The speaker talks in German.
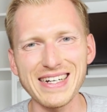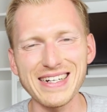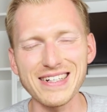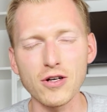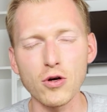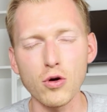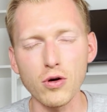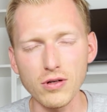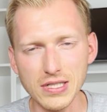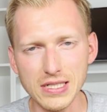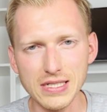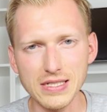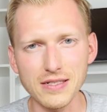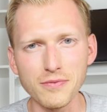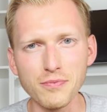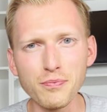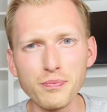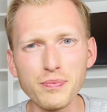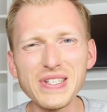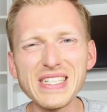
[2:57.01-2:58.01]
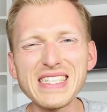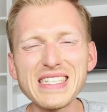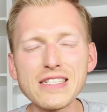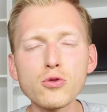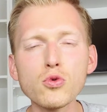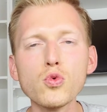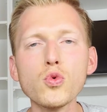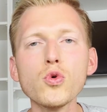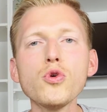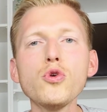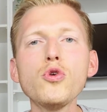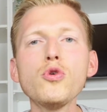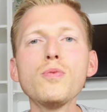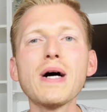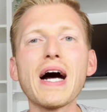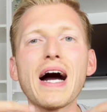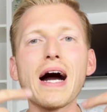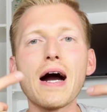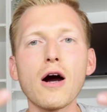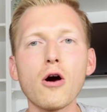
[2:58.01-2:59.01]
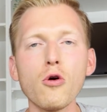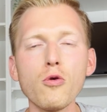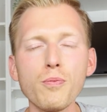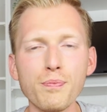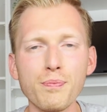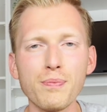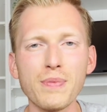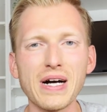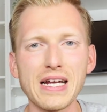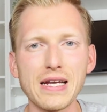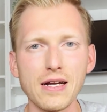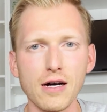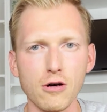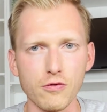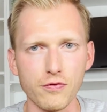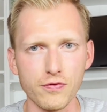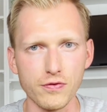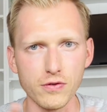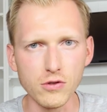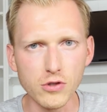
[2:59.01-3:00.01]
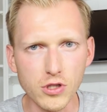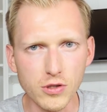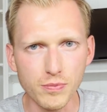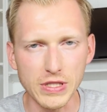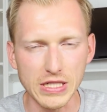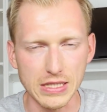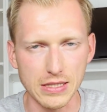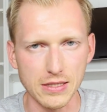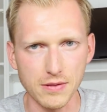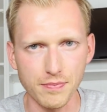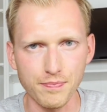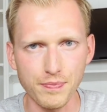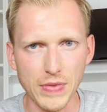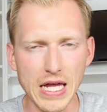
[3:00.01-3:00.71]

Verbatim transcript: an Kosten, bis du überhaupt mal auf Null bist.